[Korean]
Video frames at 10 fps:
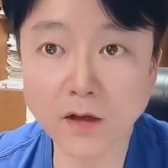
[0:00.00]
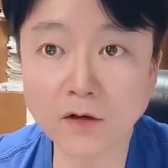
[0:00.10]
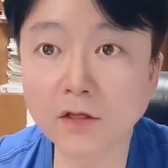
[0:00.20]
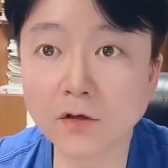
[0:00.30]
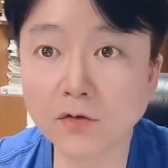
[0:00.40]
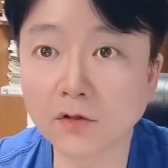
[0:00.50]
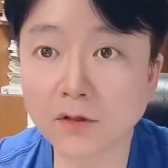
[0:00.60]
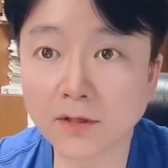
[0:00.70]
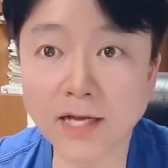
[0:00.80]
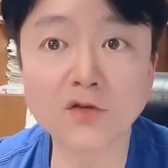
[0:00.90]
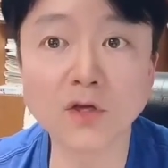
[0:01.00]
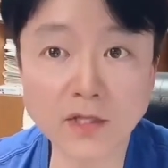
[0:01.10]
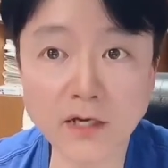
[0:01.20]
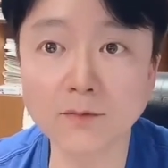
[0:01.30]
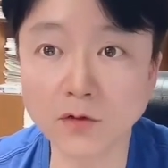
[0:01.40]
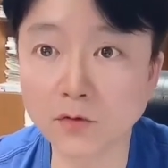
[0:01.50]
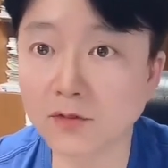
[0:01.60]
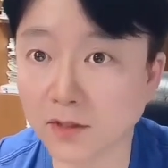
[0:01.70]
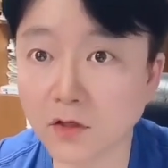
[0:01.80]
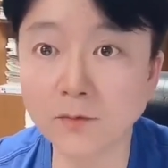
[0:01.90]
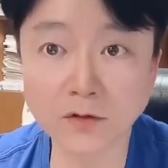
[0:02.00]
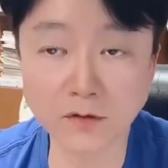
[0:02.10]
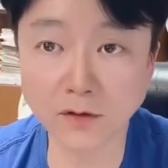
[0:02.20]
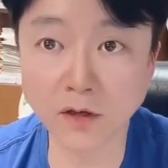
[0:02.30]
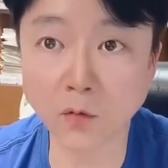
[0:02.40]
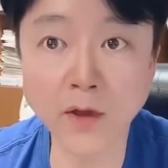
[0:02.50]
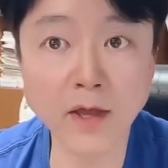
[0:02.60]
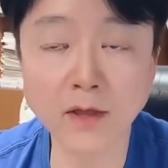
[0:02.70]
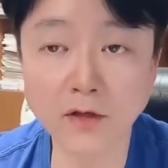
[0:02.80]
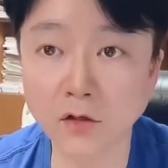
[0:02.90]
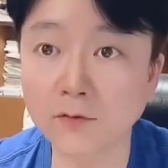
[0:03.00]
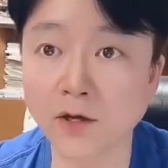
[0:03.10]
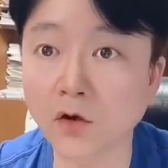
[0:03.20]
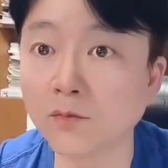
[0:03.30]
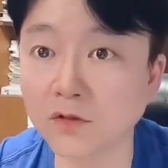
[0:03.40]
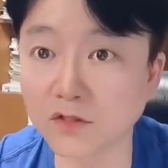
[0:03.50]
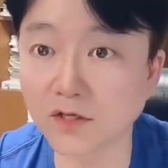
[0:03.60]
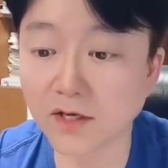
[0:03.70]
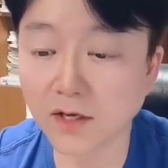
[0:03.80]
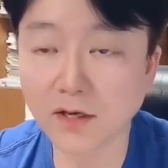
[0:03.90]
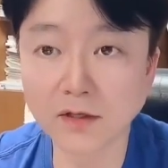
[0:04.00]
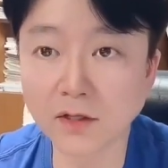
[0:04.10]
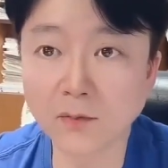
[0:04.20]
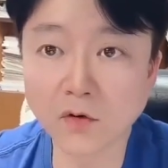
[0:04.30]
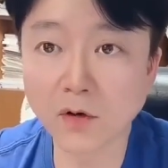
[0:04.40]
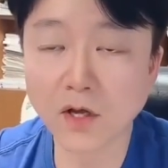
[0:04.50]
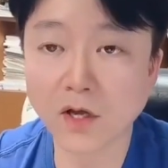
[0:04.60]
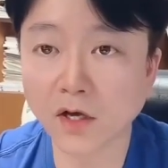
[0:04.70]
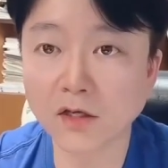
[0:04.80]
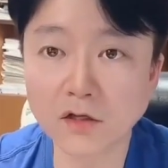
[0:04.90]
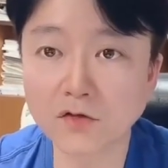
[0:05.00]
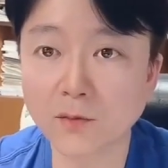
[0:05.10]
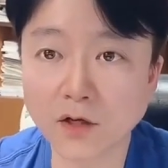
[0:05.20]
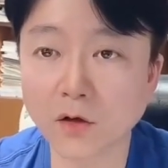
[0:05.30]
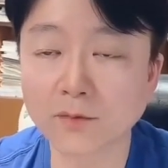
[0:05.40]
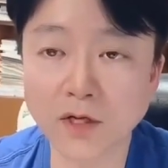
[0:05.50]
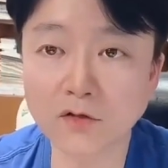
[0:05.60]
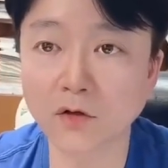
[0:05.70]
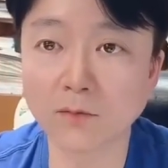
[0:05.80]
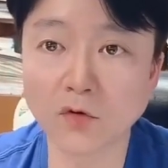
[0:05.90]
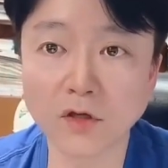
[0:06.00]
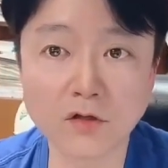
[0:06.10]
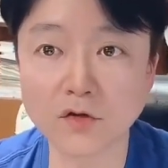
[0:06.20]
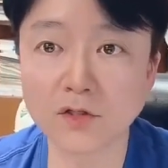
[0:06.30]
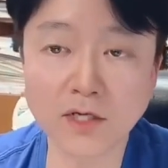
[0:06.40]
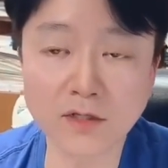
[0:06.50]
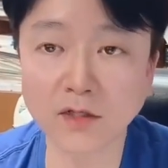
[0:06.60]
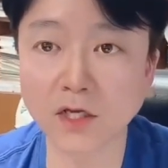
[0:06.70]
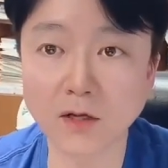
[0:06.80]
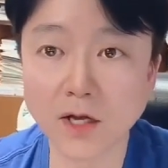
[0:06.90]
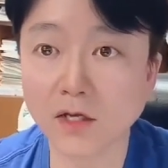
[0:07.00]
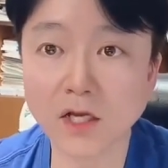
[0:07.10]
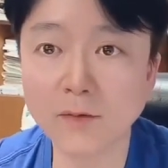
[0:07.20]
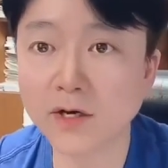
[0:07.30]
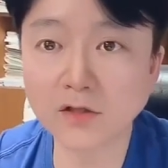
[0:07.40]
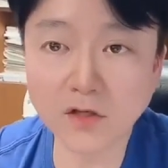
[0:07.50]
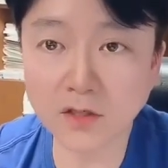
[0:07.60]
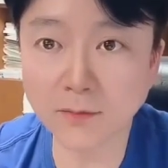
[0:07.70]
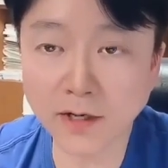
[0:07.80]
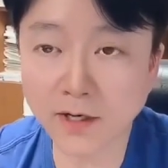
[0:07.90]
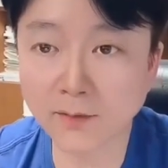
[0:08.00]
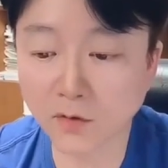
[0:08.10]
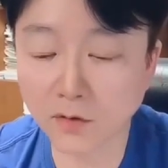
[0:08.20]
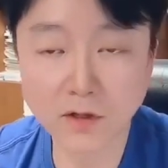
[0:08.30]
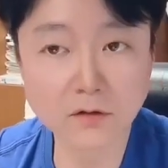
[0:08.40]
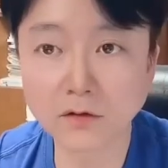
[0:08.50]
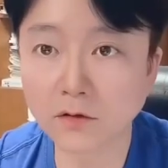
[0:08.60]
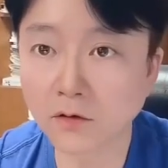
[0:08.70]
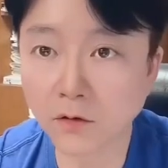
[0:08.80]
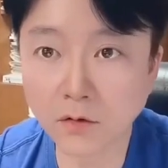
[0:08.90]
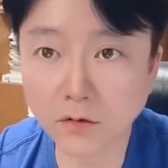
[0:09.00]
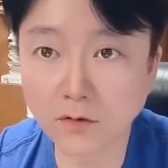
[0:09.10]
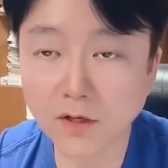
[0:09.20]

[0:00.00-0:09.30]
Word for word: 그런 이유는 나중에 다른 비디오를 제가 설명드릴게요 왜 그럴 수밖에 없는지 근데 뭐 아, 이럴 수밖에 없다 절, 뭐 이럴 수 있지 않냐 일, 반화시키지 마라 뭐 no